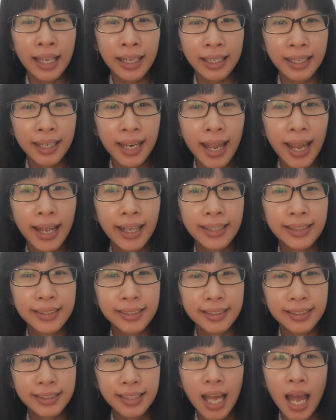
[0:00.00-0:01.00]

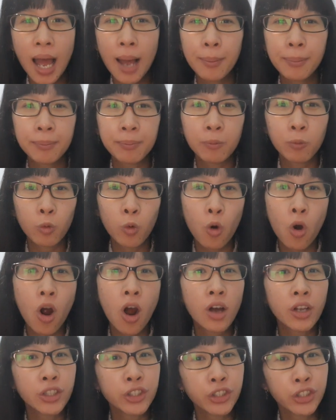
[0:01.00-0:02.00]
Next time
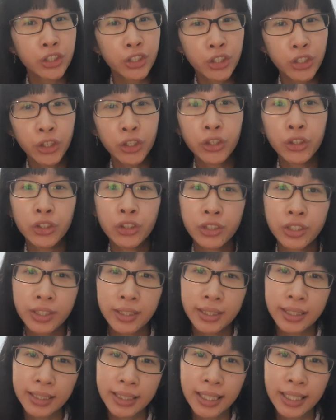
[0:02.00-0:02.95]
won't you